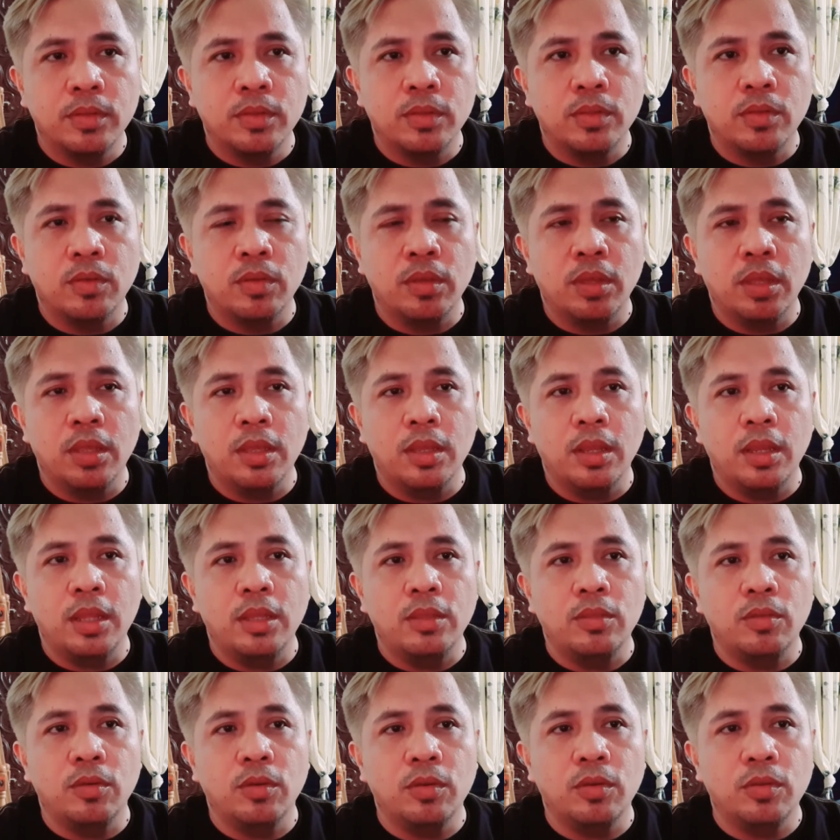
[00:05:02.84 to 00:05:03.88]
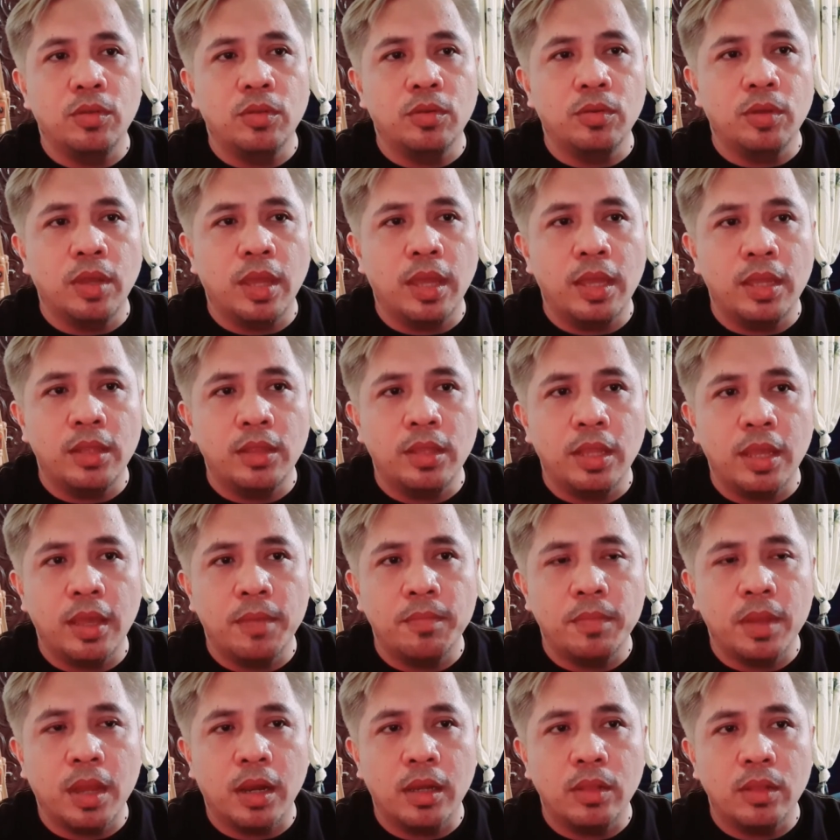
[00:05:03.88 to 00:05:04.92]
So, i-click nyo yung
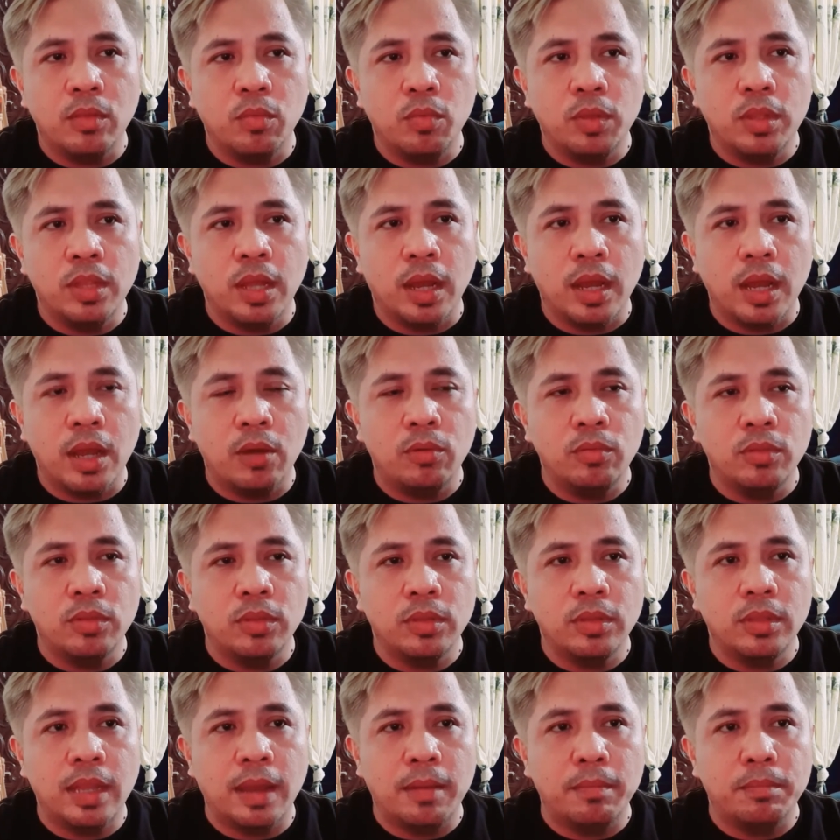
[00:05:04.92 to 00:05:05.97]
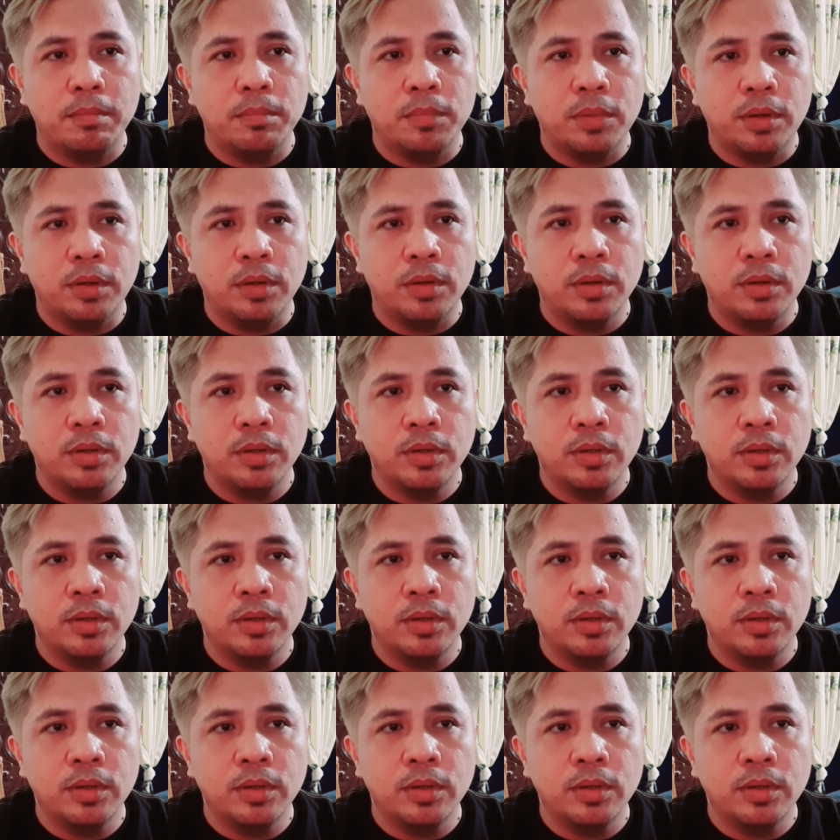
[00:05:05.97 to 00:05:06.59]
ATM card with account number.